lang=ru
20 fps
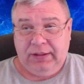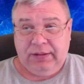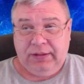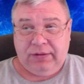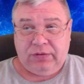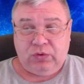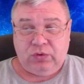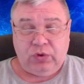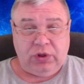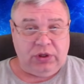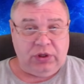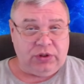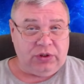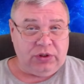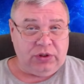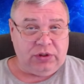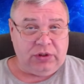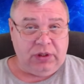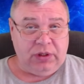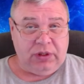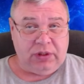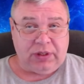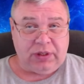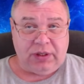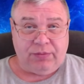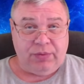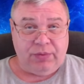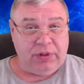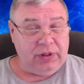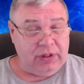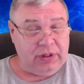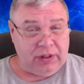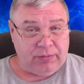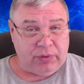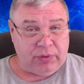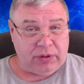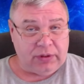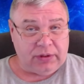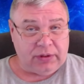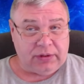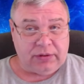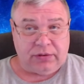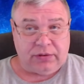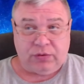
других частей как бы не было.